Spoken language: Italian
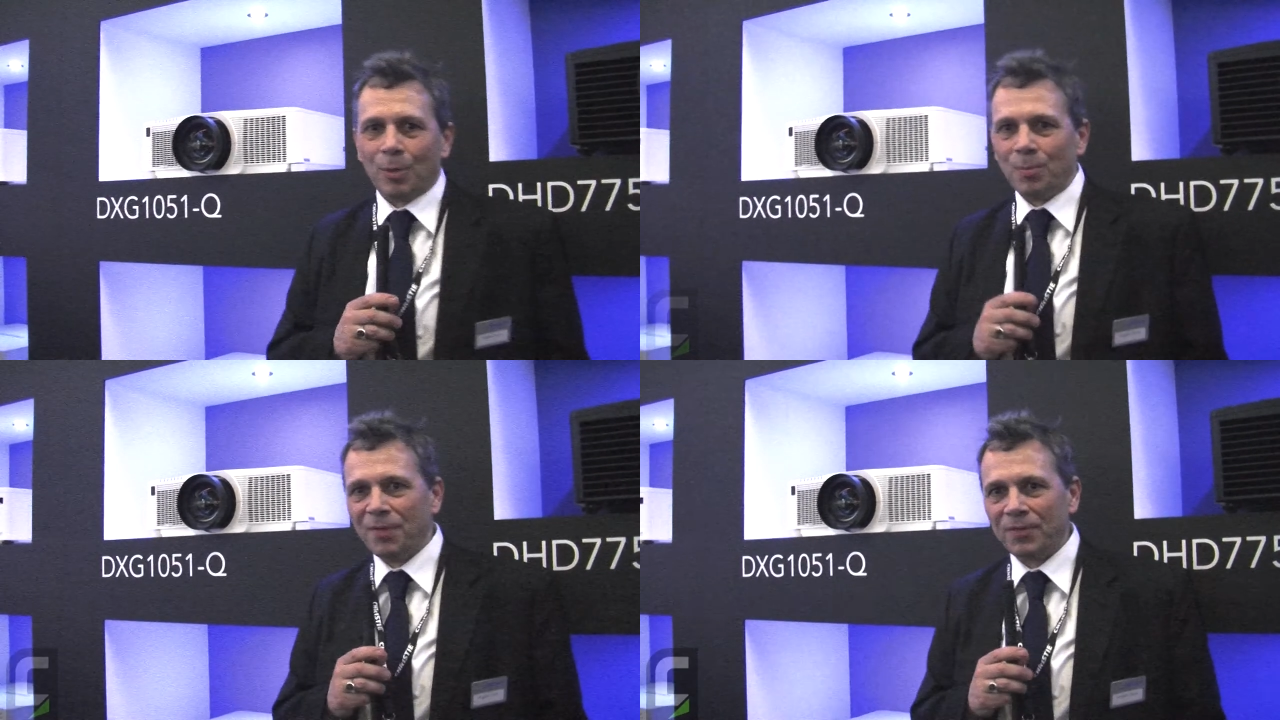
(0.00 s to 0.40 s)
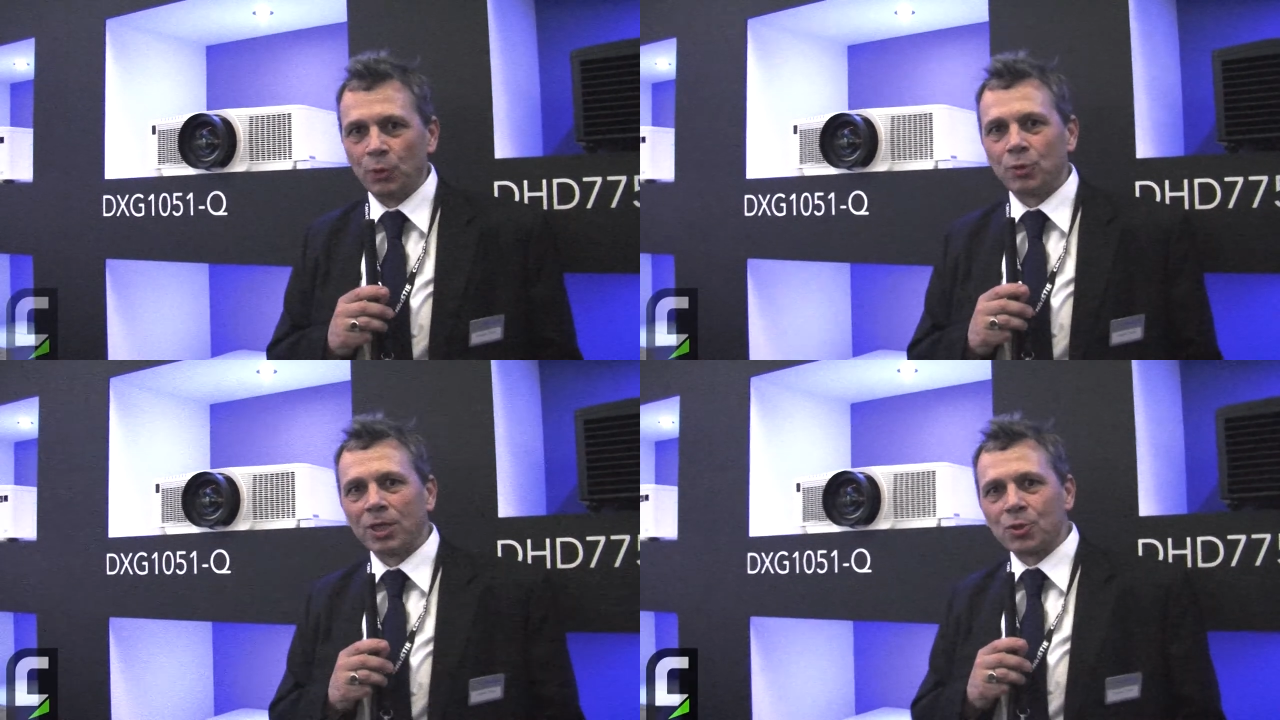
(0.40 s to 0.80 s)

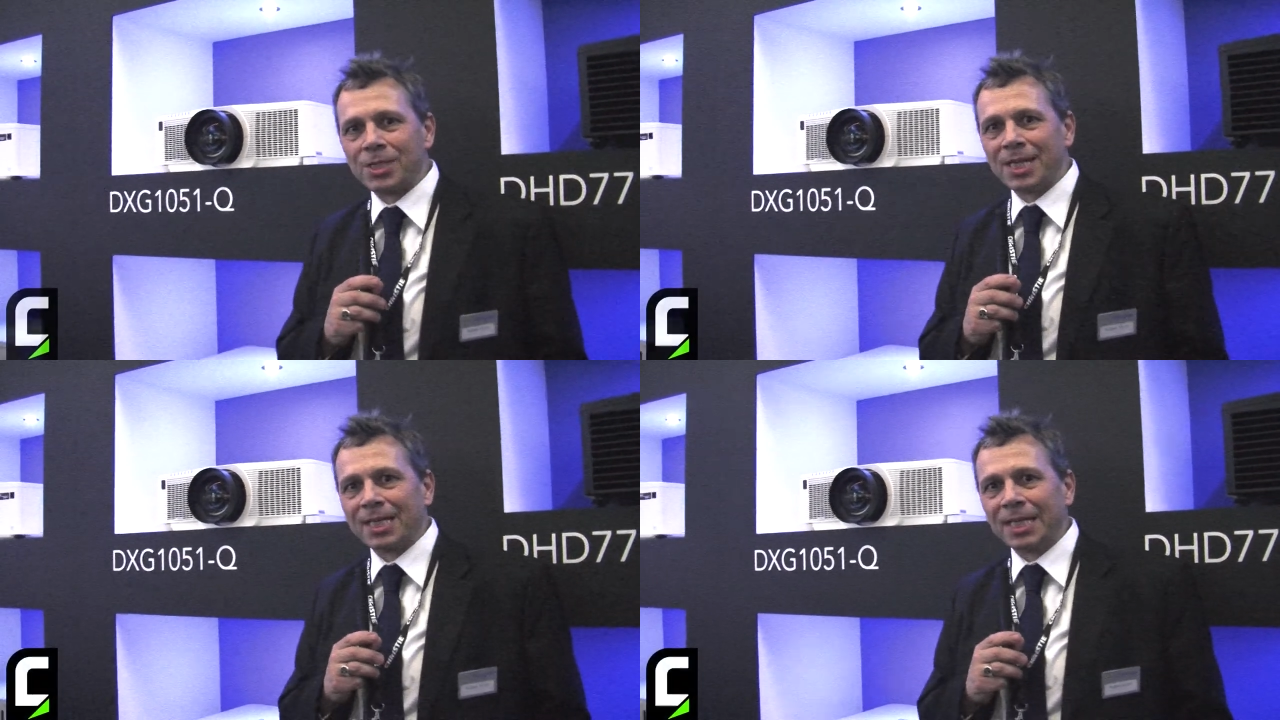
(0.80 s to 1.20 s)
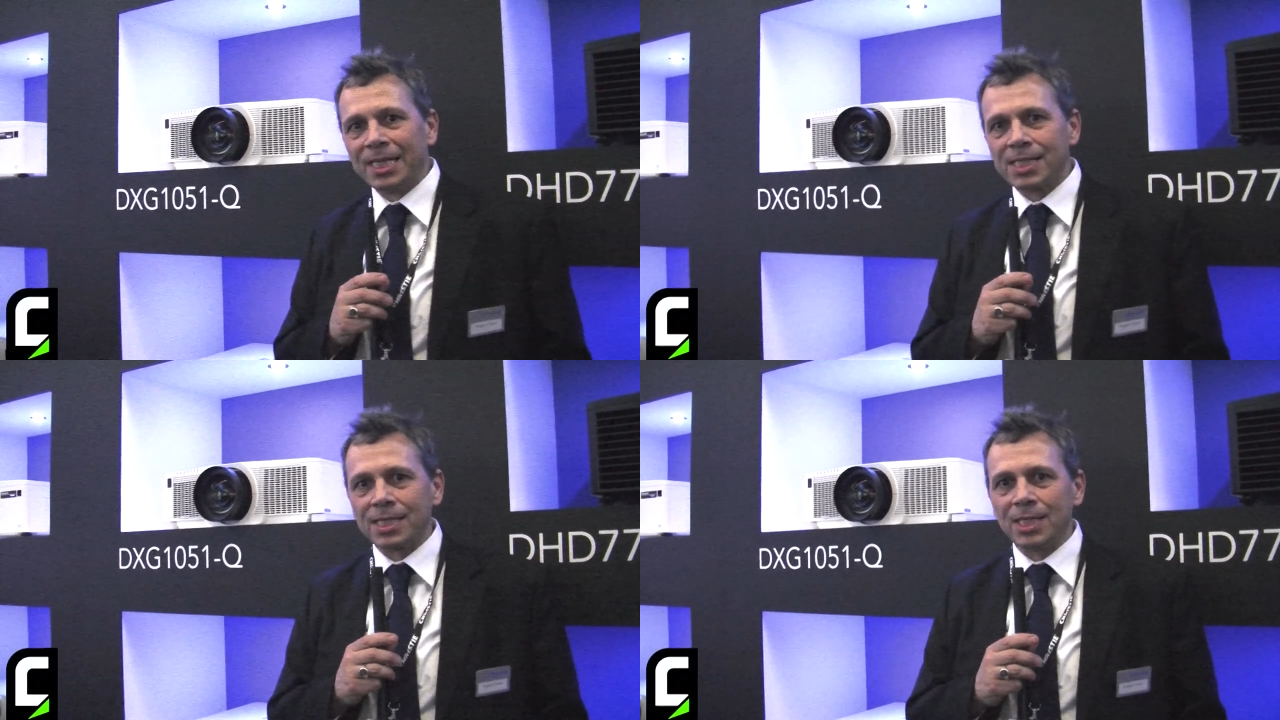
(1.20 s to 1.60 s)
Benvenuti allo stand
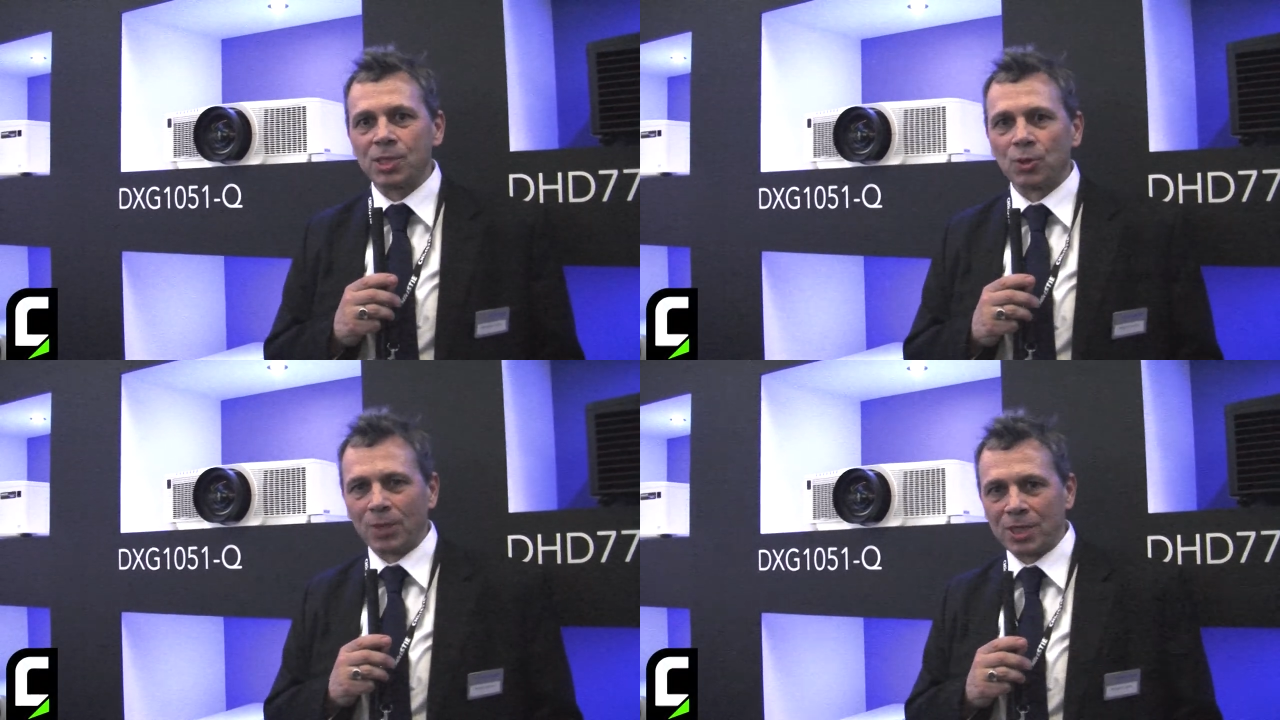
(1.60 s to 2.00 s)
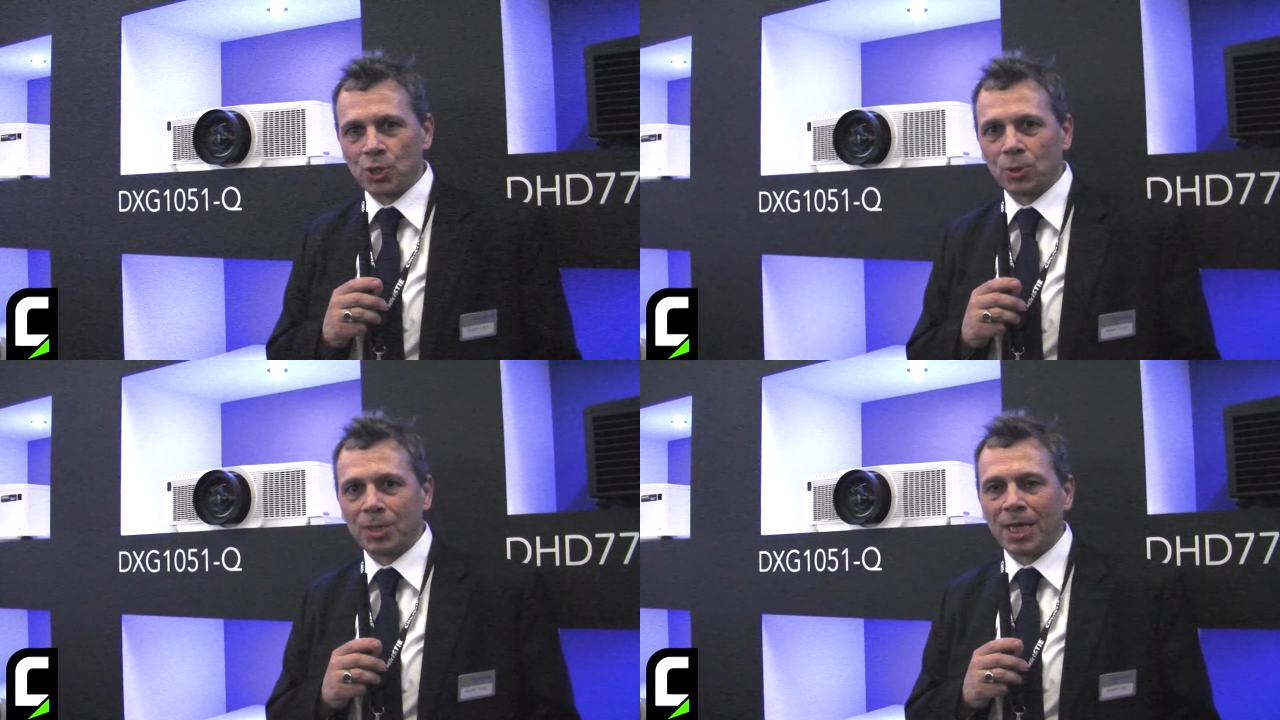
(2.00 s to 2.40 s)
Cristi, sono
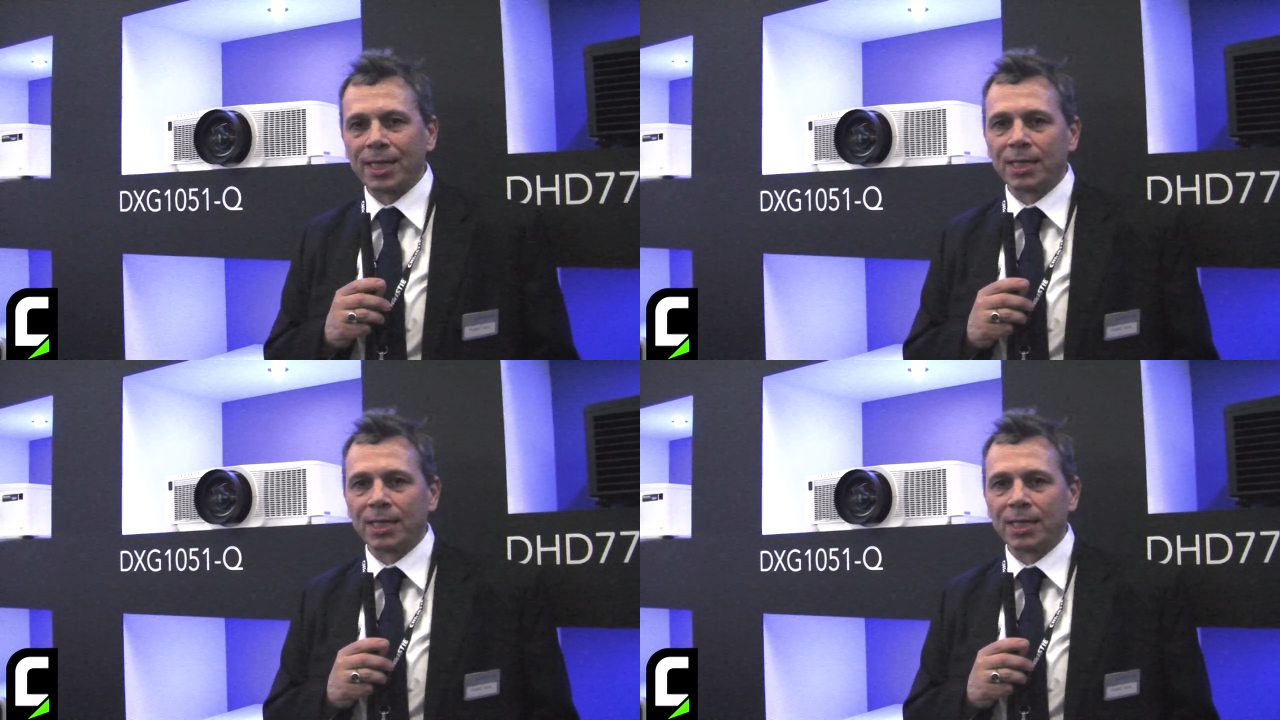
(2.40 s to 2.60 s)
Angelo Tac,